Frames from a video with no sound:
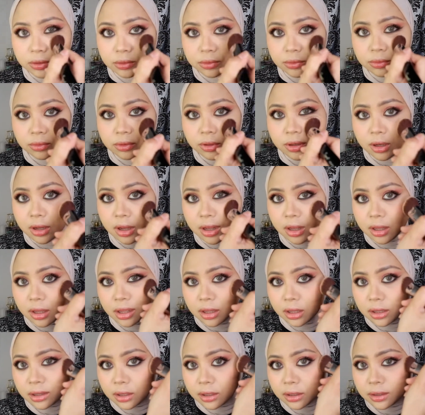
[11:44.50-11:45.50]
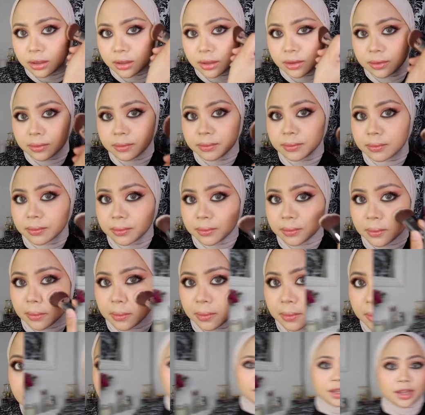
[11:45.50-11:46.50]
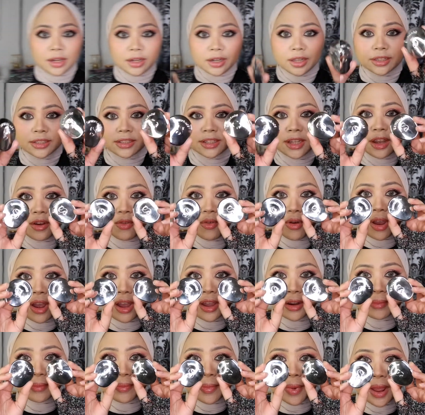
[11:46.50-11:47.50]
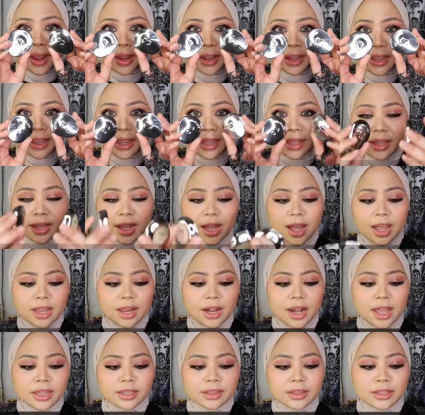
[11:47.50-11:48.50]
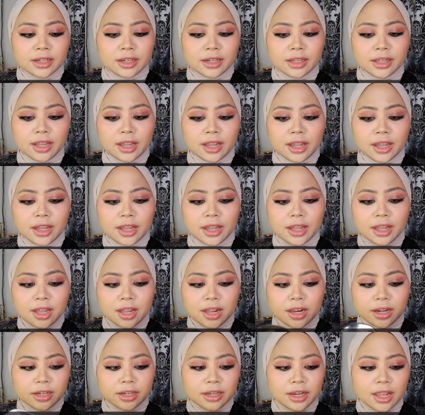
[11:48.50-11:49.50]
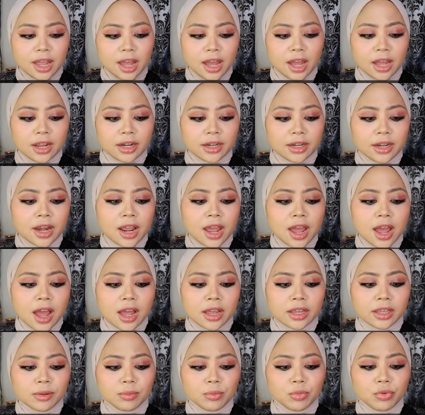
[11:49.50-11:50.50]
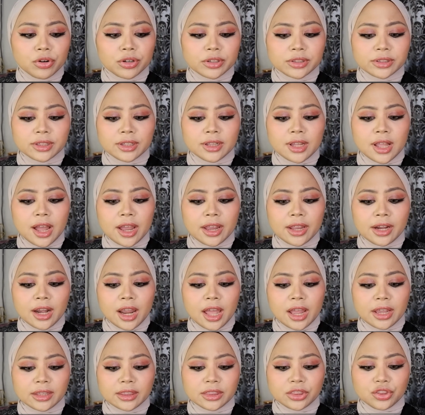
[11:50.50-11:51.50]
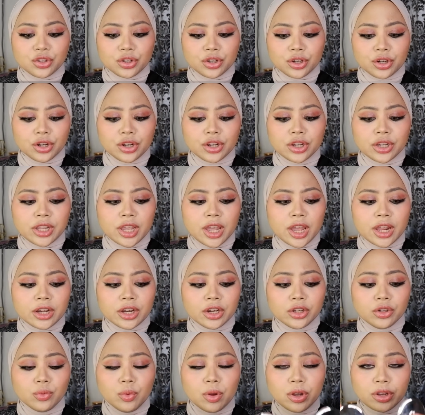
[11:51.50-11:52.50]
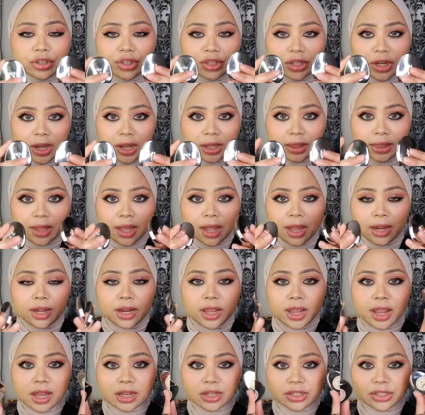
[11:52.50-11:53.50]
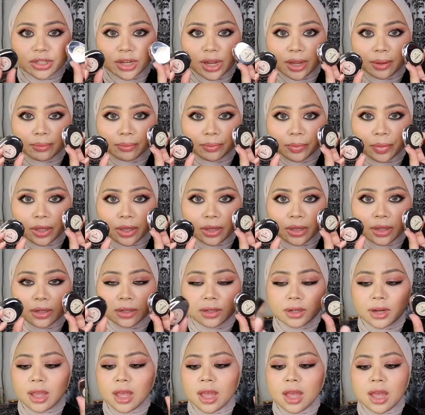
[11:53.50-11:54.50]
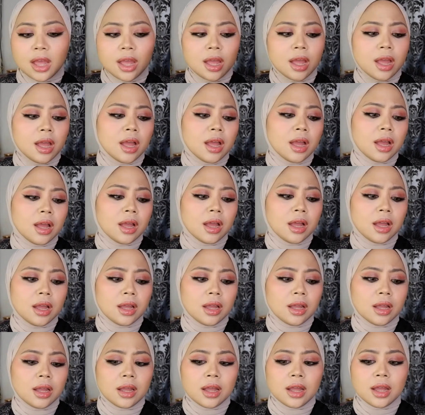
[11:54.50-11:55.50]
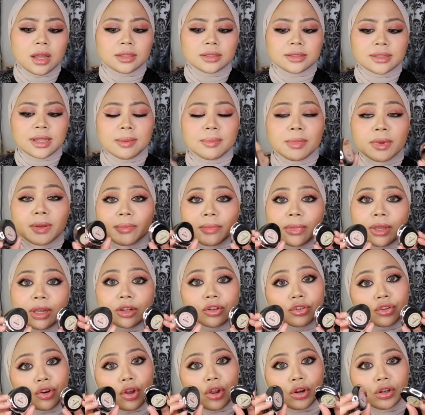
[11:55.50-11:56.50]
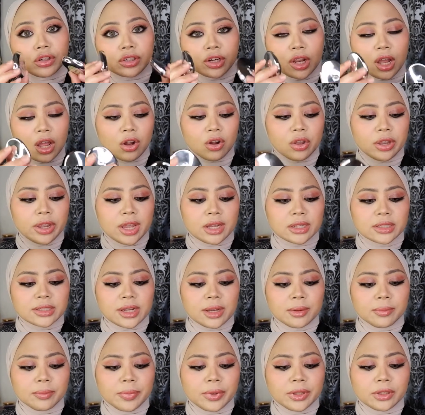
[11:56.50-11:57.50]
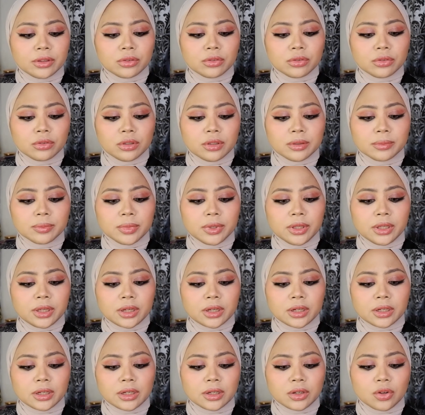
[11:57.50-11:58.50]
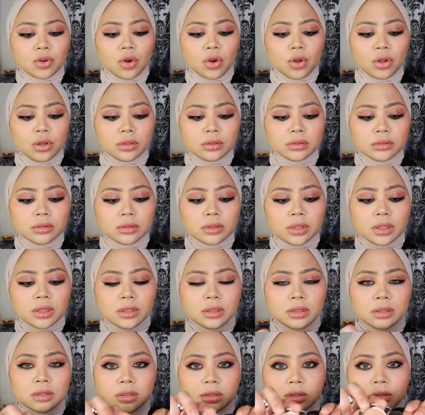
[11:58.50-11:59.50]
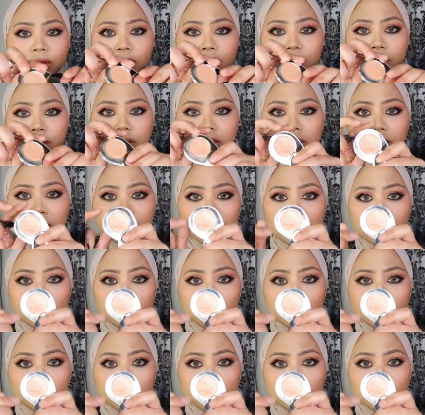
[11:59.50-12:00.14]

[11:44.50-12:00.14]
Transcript: juga nah nextnya aku akan pakai highlighternya dia ada Immortal Highlighter dia ada dua shade ada yang champion uh, sama mignon kalau yang champion tuh lebih ke gold nih